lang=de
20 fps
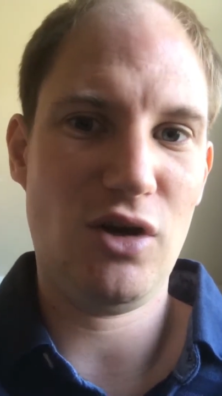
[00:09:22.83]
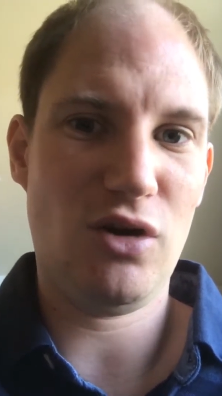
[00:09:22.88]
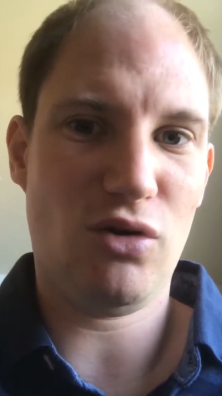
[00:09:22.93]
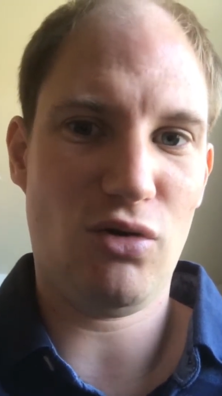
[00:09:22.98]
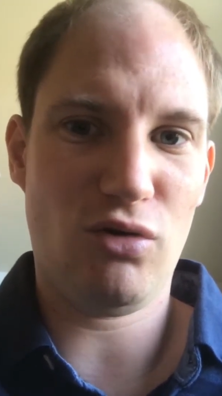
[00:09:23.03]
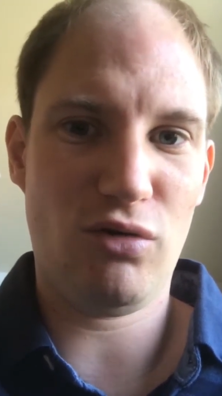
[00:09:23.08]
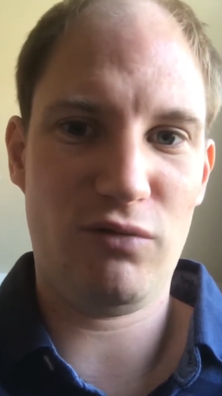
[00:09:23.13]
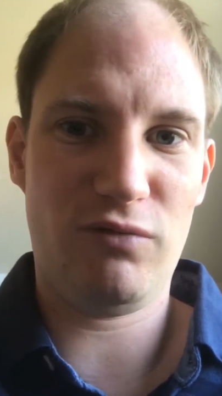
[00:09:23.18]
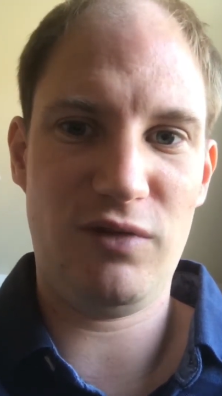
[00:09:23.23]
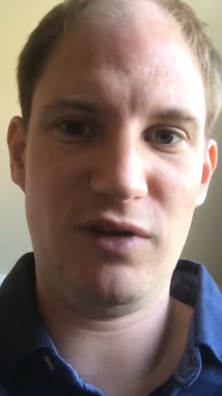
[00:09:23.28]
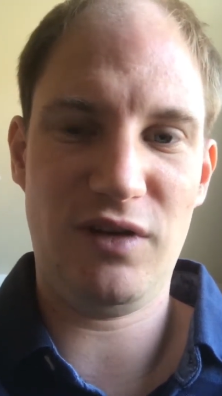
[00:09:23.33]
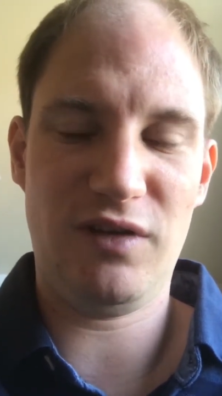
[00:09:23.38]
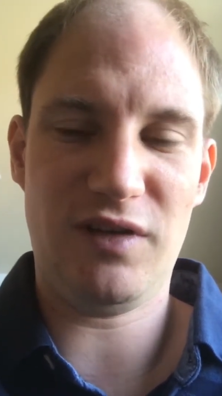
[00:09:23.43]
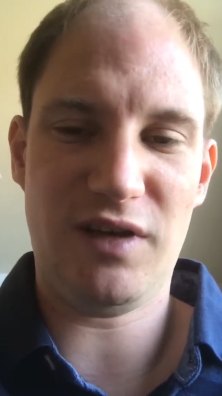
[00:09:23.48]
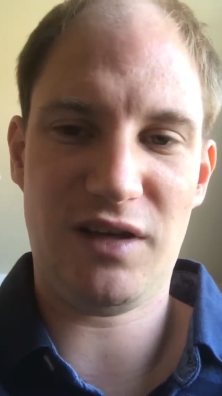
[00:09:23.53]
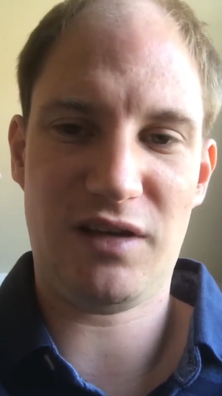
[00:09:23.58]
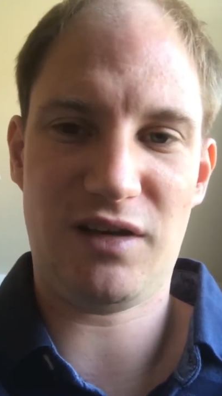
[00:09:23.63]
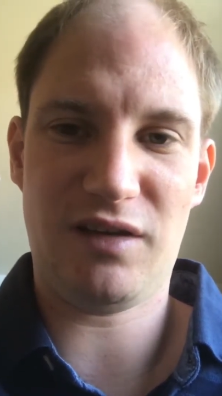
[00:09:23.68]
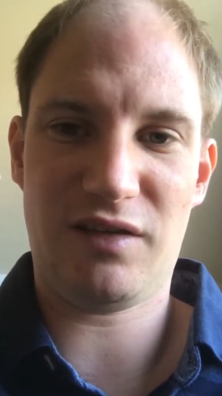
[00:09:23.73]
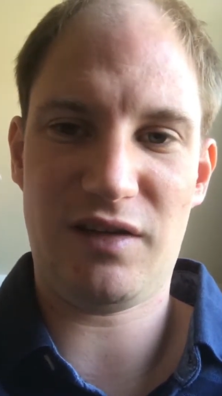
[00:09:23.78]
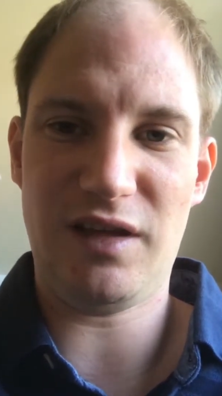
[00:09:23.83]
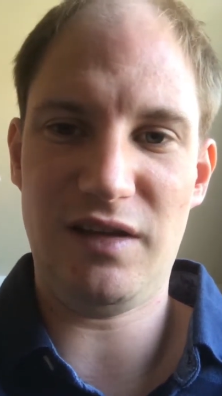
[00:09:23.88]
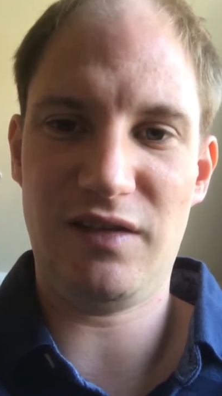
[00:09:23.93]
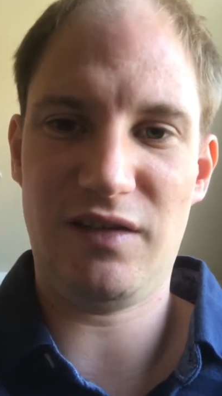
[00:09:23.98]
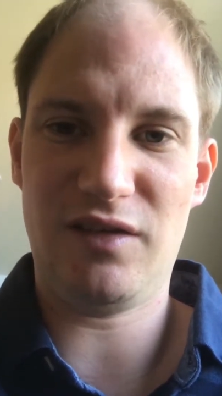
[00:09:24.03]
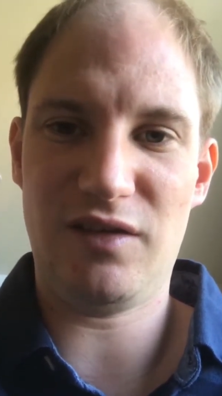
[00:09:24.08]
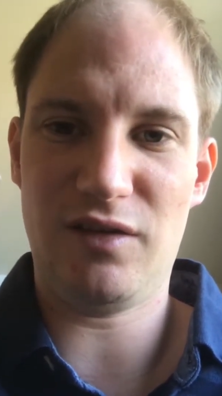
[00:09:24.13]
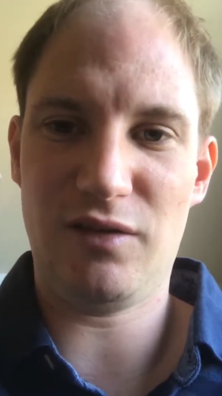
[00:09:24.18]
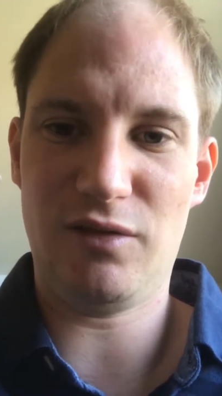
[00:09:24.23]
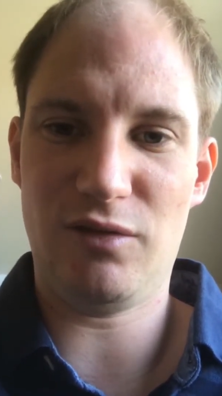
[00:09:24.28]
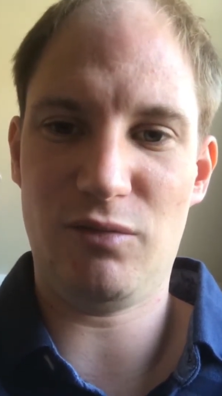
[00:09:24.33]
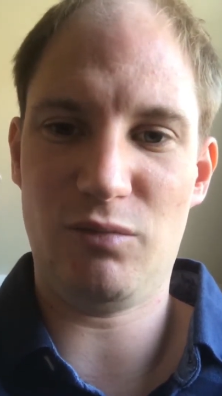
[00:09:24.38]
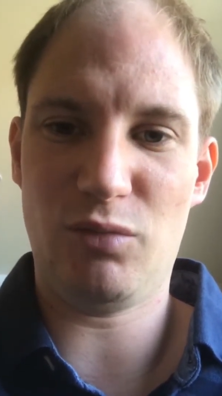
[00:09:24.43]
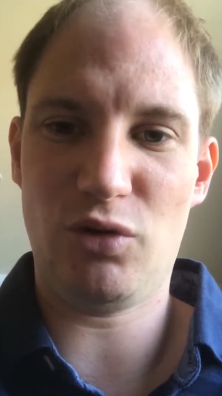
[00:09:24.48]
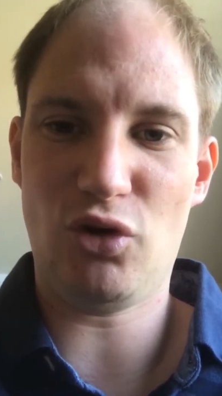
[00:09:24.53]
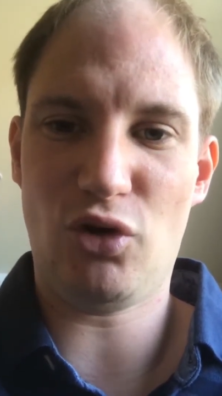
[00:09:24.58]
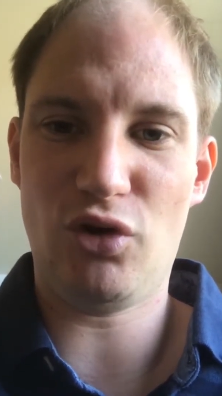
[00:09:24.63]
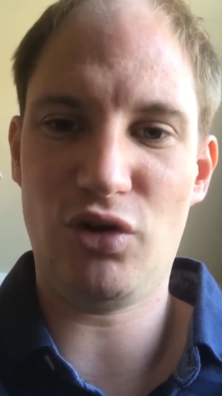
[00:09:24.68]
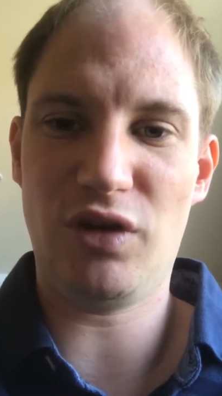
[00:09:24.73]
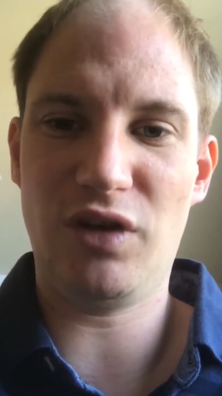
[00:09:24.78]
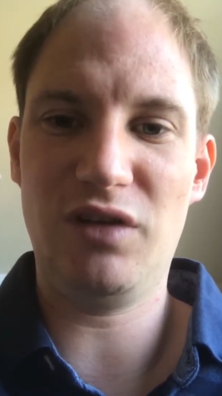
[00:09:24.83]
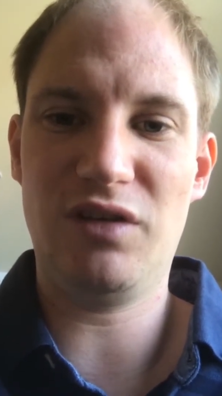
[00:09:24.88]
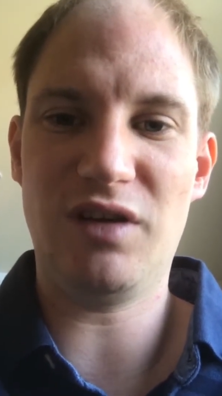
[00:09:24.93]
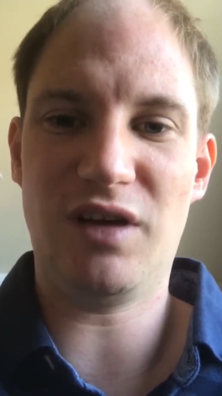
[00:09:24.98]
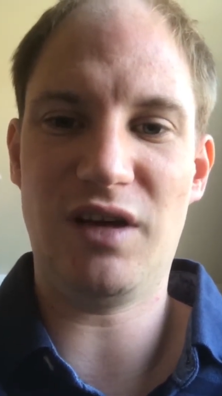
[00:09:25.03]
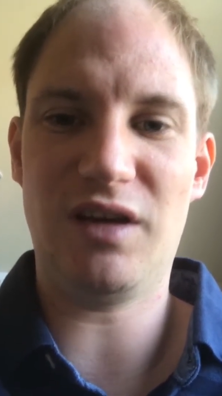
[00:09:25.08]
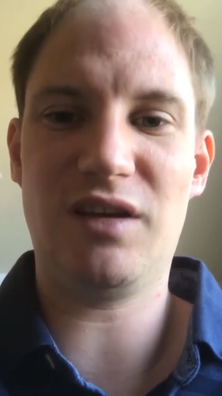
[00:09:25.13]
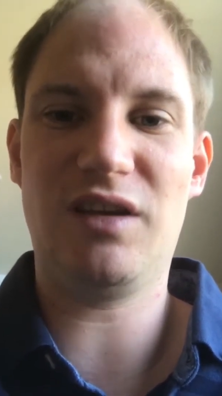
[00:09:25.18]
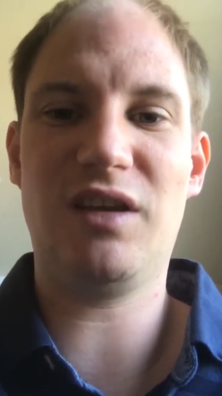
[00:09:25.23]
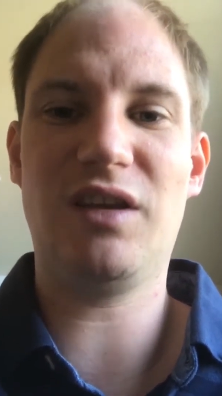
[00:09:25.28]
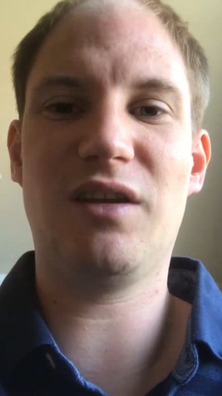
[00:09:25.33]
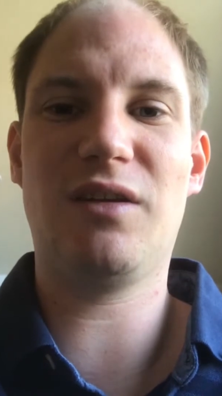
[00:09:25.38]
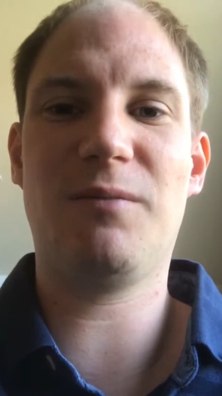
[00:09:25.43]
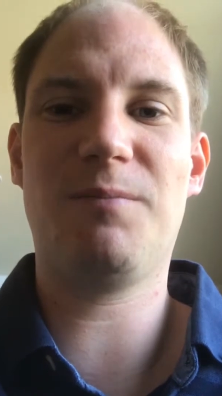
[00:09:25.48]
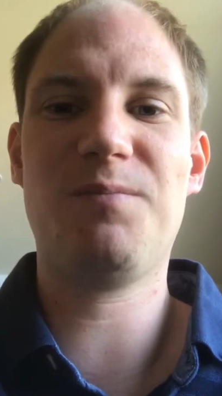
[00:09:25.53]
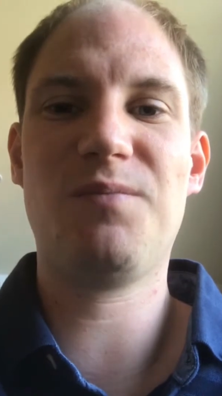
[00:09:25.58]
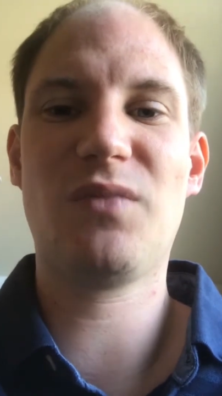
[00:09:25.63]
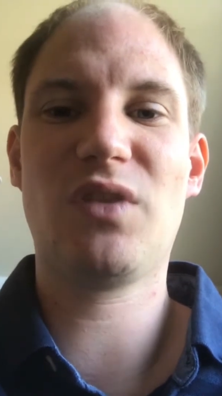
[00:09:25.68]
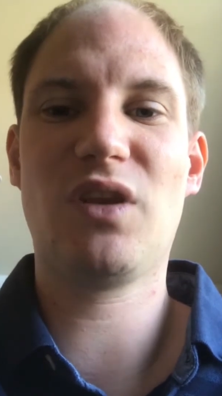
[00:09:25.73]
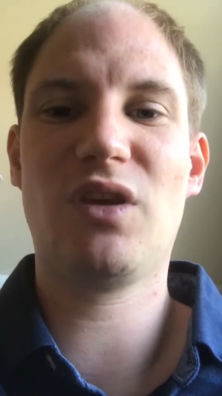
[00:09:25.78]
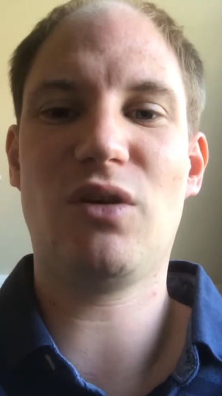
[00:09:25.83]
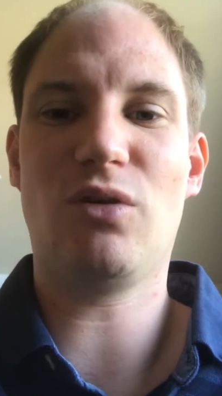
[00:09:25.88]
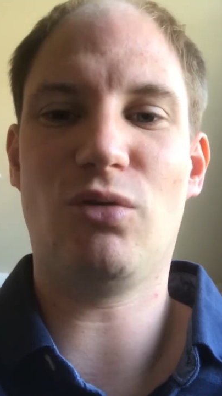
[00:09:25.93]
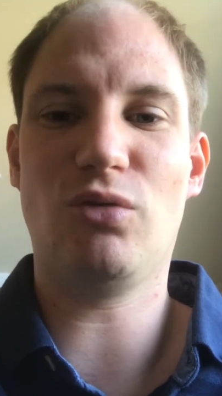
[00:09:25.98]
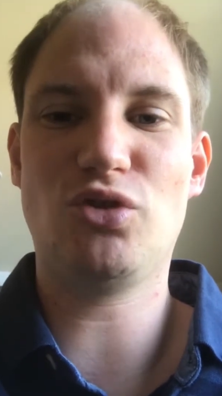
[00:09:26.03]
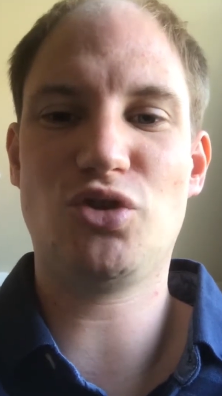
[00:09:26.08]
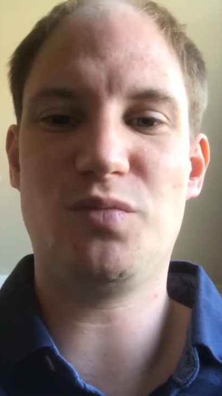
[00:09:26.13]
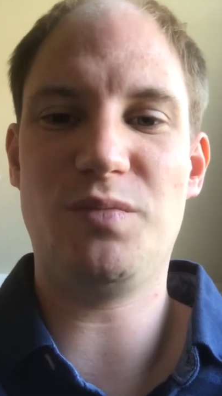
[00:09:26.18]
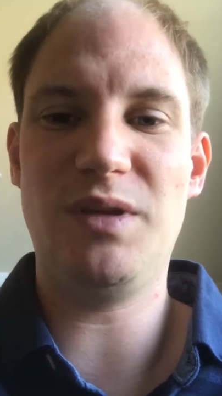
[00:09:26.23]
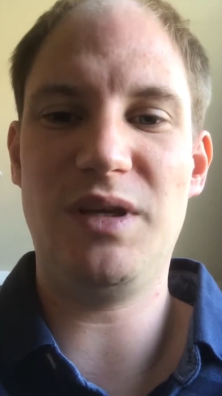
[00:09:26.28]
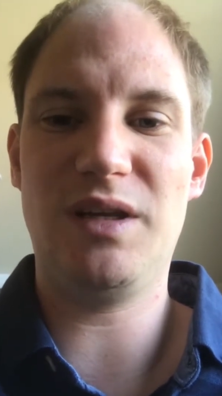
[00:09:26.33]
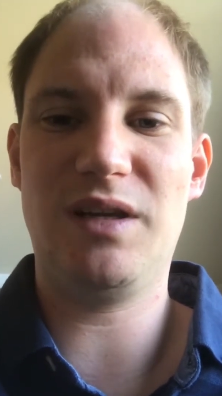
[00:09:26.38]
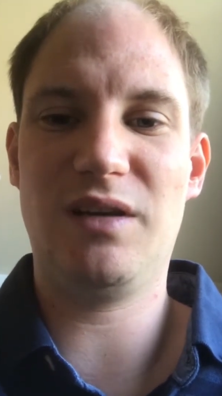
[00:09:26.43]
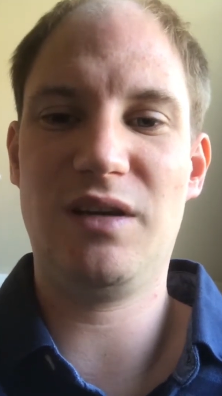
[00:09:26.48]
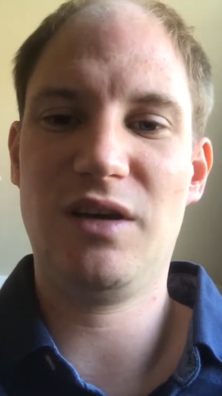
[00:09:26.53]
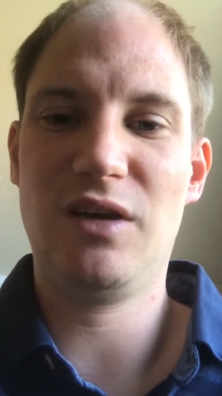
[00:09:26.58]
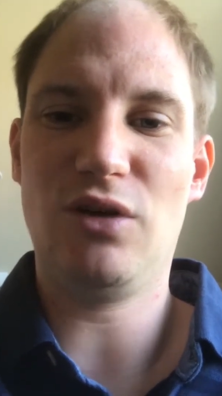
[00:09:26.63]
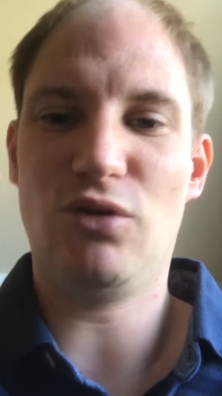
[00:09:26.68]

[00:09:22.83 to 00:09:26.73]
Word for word: und wie gesagt das Ganze mit euch interagieren und spielen.